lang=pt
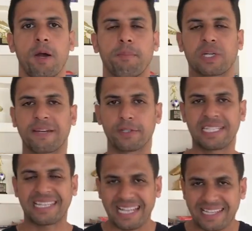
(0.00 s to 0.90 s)
Porque
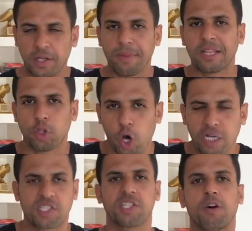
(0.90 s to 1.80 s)
você está tendo uma
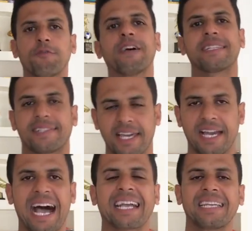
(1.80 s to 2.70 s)
dor de não
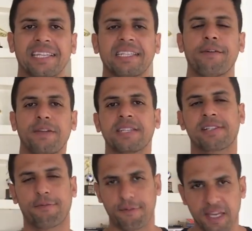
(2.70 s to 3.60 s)
fazer aquilo que deveria
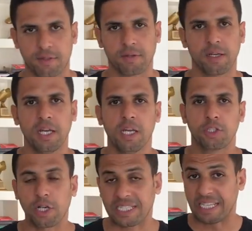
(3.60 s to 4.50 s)
ser feito.
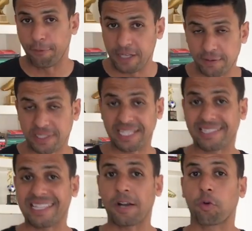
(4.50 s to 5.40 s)
Só que talvez você
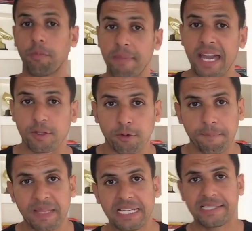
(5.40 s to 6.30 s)
está com medo
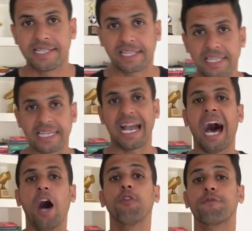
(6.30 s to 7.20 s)
de que
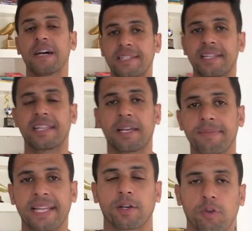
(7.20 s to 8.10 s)
ao fazer
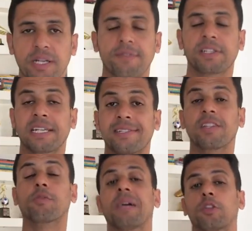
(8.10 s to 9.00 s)
determinada coisa você
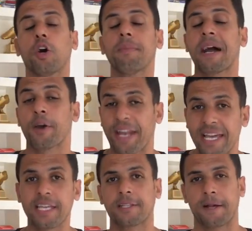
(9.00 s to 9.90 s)
sinta uma dor maior
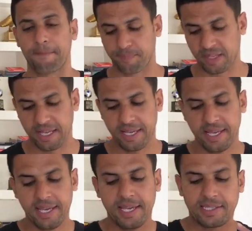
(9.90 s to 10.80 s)
ainda.
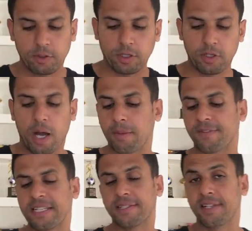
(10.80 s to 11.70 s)
Então Tony Robbins
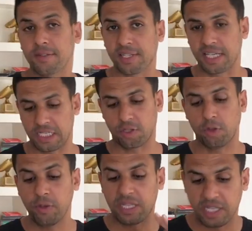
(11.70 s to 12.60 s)
vai dizer o seguinte:
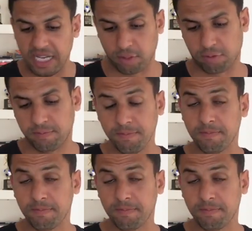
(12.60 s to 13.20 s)
no entanto,